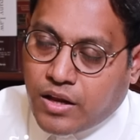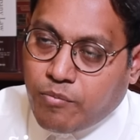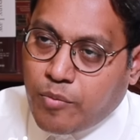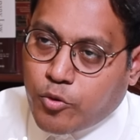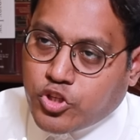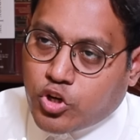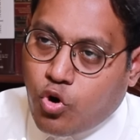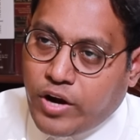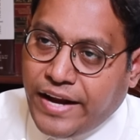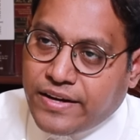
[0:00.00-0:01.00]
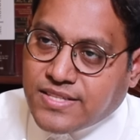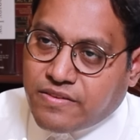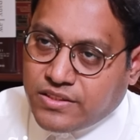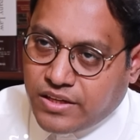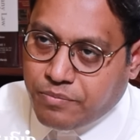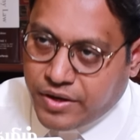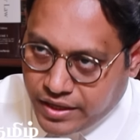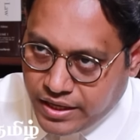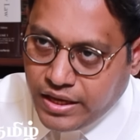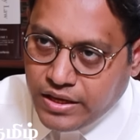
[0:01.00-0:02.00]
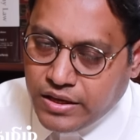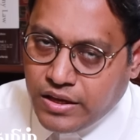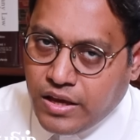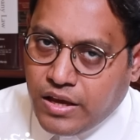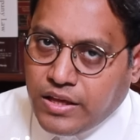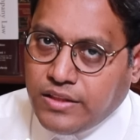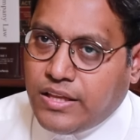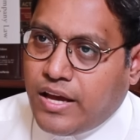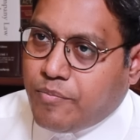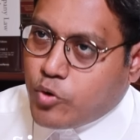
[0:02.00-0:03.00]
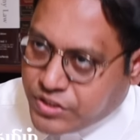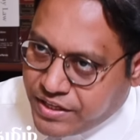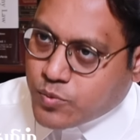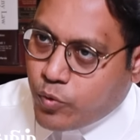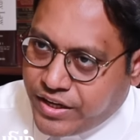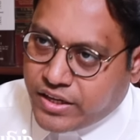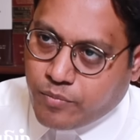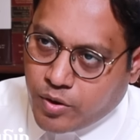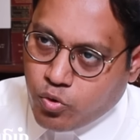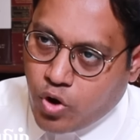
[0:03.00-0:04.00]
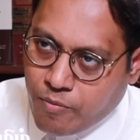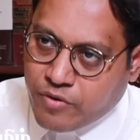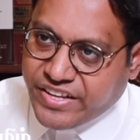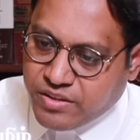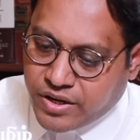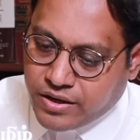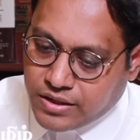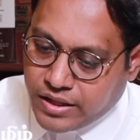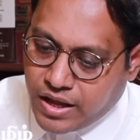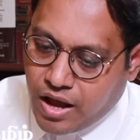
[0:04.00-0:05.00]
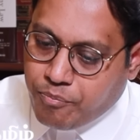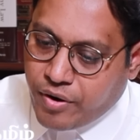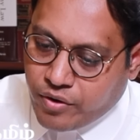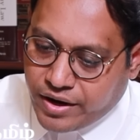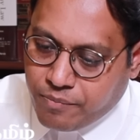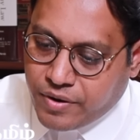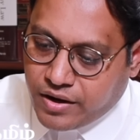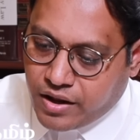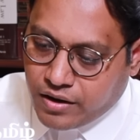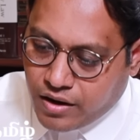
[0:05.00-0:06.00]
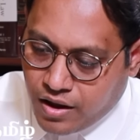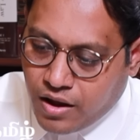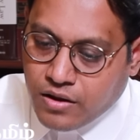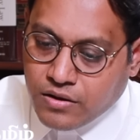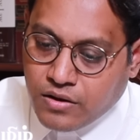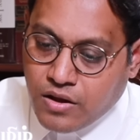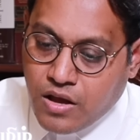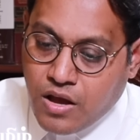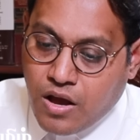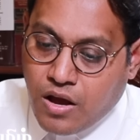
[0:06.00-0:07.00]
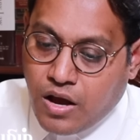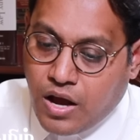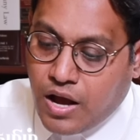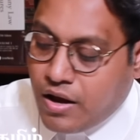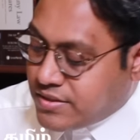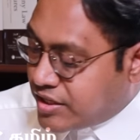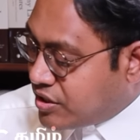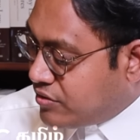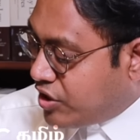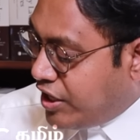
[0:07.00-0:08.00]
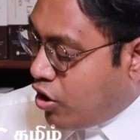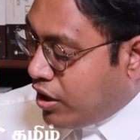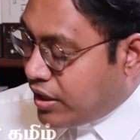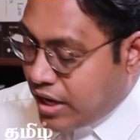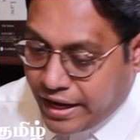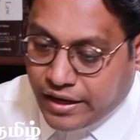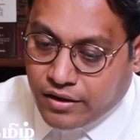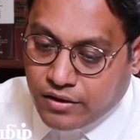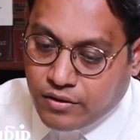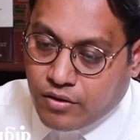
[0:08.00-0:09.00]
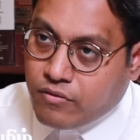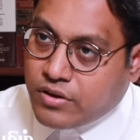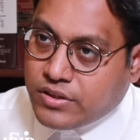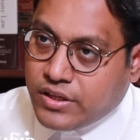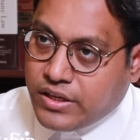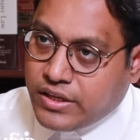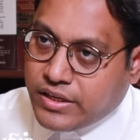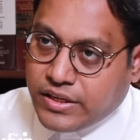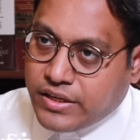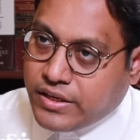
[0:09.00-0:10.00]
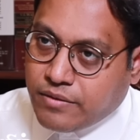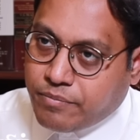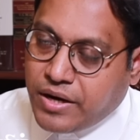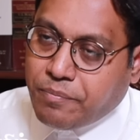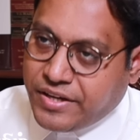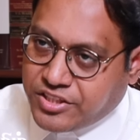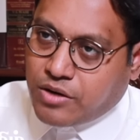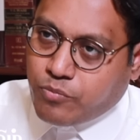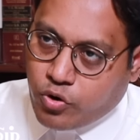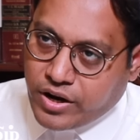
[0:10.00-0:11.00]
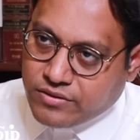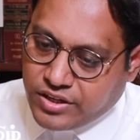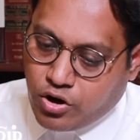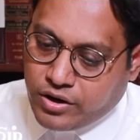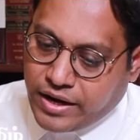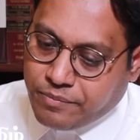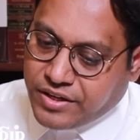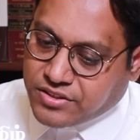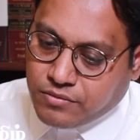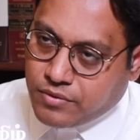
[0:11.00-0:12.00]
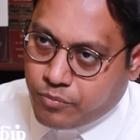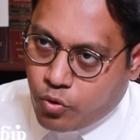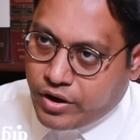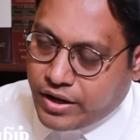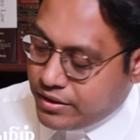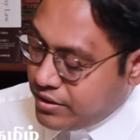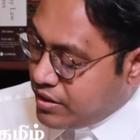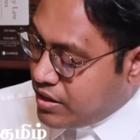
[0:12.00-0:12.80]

கிரிமினல் ப்ரொசீஜர் கோட் நைன்டீன் செவன்டி த்ரீ படி இந்த ப்ரொசீடிங்ஸ் போயிட்டு இருக்கு பிரபு அமர்வு நீதிமன்றத்தில் அப்போ அவர் என்ன பண்ணுறாருன்னா செக்ஷன் த்ரீ நாட் நைன் வந்து படி பெட்டிஷன் போடுறார் த்ரீ நாட் நைன் பெட்டிஷன் போடுறாரு